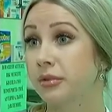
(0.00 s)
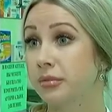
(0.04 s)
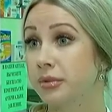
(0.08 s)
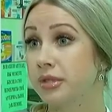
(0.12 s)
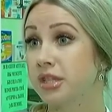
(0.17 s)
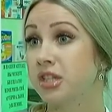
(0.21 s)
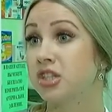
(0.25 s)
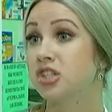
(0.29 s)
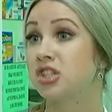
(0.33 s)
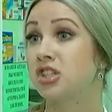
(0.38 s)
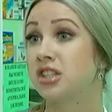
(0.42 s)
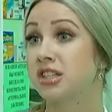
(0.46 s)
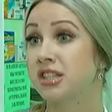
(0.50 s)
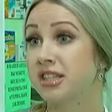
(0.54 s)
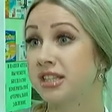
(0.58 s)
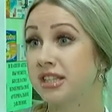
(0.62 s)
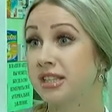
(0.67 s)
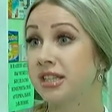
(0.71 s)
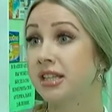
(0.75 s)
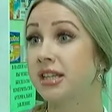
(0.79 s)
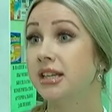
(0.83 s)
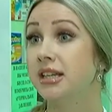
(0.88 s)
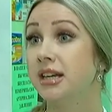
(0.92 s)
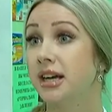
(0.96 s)
в аптечной
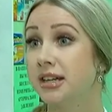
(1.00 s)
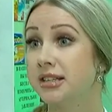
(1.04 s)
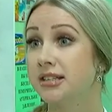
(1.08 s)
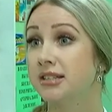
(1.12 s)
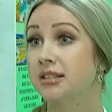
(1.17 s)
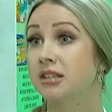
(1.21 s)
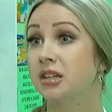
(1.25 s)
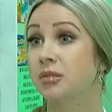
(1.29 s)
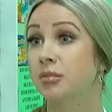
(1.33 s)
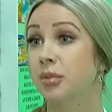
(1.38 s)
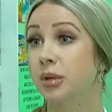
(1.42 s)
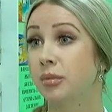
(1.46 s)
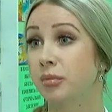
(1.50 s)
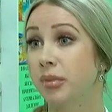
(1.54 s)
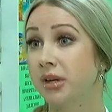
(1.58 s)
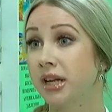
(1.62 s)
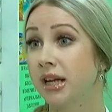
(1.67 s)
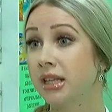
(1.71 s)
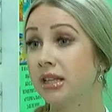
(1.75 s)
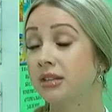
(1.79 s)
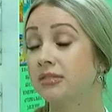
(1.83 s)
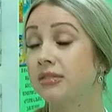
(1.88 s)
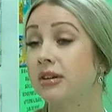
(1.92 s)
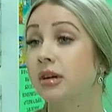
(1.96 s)
сети лекарственных
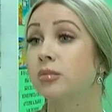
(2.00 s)
препаратов,